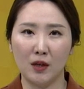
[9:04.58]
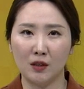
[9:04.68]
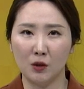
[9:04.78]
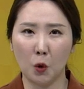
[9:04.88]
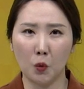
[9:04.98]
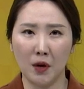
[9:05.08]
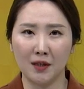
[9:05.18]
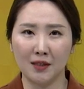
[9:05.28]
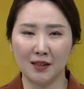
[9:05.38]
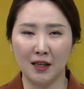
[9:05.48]
같은
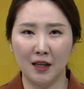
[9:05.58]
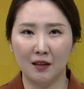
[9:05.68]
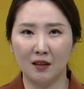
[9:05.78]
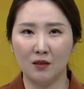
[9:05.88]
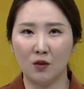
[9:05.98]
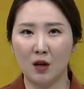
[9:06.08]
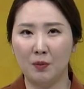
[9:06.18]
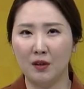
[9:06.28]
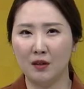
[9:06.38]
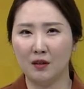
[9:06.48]
경우에는 렌터카
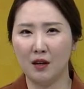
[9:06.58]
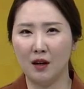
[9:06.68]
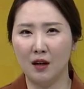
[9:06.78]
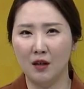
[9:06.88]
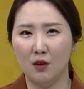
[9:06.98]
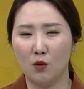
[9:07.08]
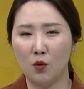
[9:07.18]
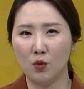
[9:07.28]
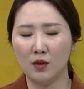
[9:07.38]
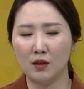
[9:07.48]
빌릴 때 어,
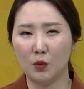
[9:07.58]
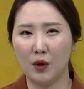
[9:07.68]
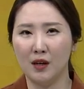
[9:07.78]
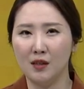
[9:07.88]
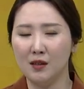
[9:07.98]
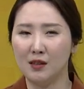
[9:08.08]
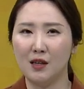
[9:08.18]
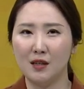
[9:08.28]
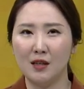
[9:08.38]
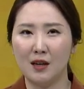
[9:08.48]
코로나 때
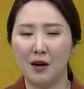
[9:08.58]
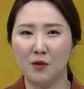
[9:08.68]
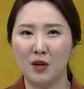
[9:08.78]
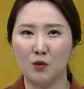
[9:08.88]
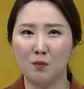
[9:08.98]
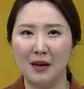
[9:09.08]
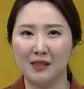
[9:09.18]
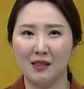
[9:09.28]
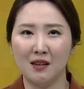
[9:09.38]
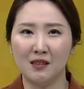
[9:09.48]
굉장히 가격이 좀
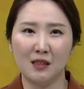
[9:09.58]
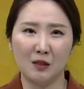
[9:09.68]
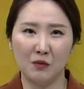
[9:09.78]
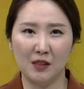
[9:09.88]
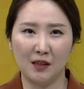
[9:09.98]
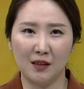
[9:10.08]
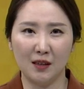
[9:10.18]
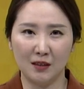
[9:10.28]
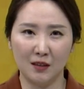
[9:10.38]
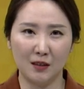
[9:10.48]
많이 상승했습니다.
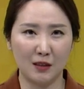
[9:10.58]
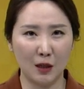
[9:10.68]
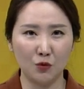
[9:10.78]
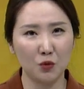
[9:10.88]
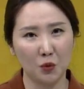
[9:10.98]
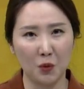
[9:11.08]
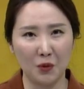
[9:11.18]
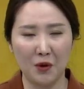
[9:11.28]
다들 제주도로